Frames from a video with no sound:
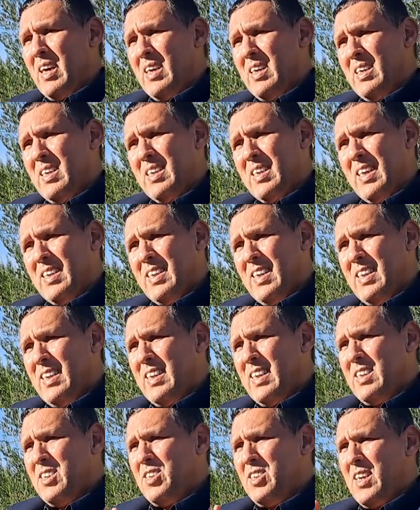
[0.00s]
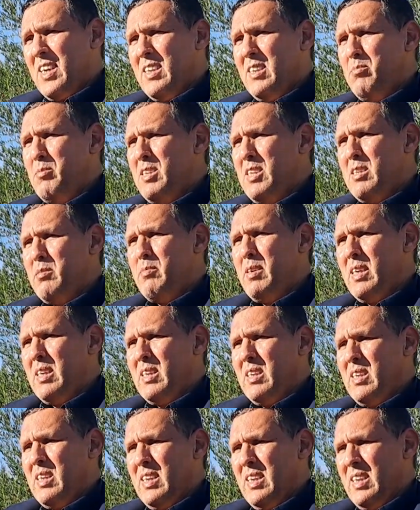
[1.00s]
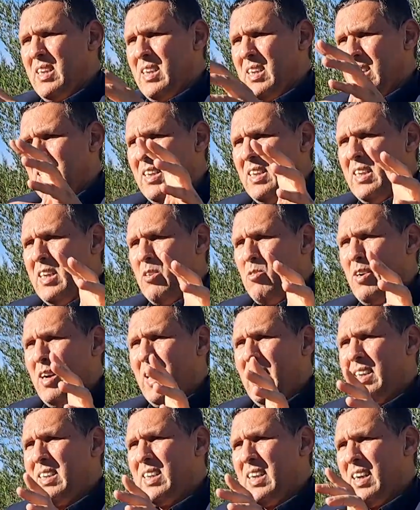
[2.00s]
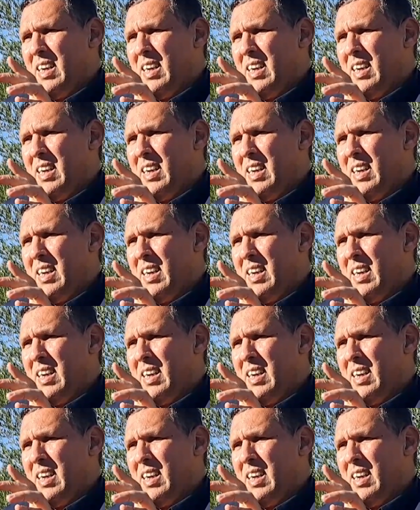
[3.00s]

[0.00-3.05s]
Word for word: آه، كذلك الشان بالنسبه للوحات